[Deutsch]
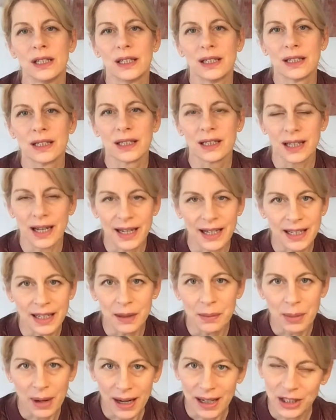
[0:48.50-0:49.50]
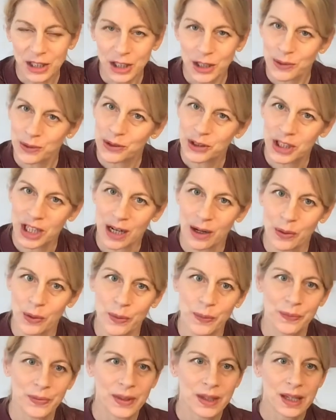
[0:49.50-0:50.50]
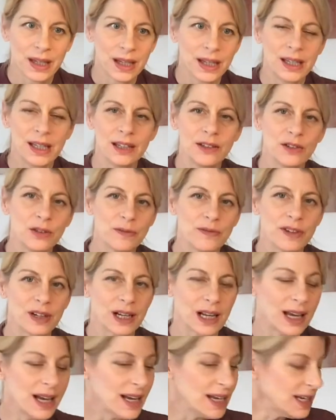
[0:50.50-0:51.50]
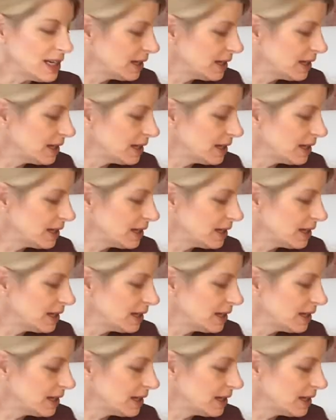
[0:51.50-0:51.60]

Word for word: Geige, Bratsche und Cello. Hier zum Vergleich